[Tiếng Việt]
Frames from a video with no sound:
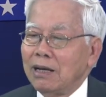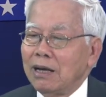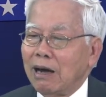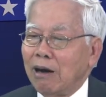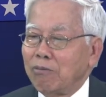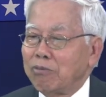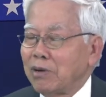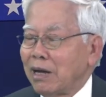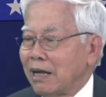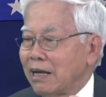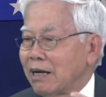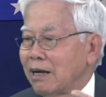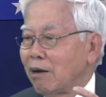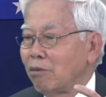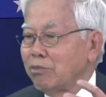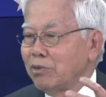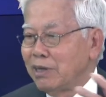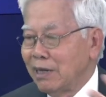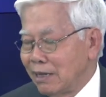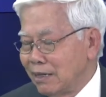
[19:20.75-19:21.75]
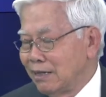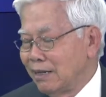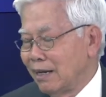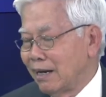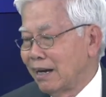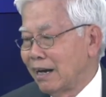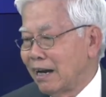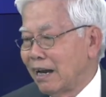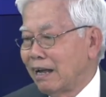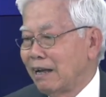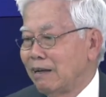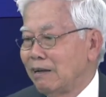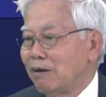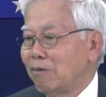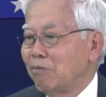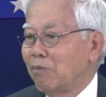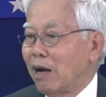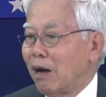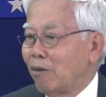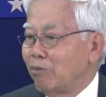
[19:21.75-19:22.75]
ông này không dính gì cái này
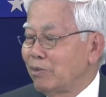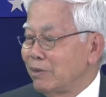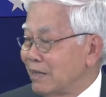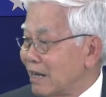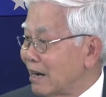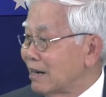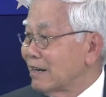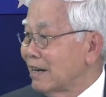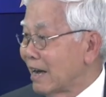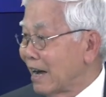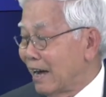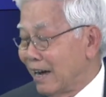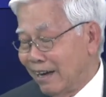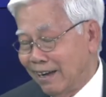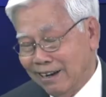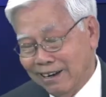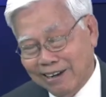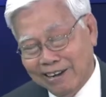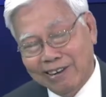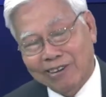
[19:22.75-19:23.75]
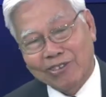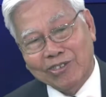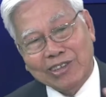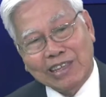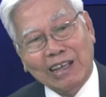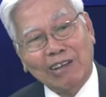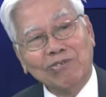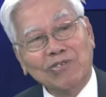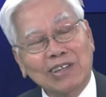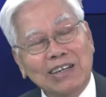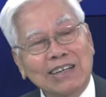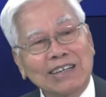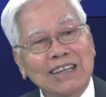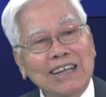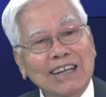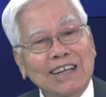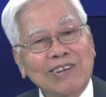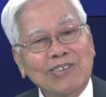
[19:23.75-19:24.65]
nhưng mà ông giận cá là ông chém thớt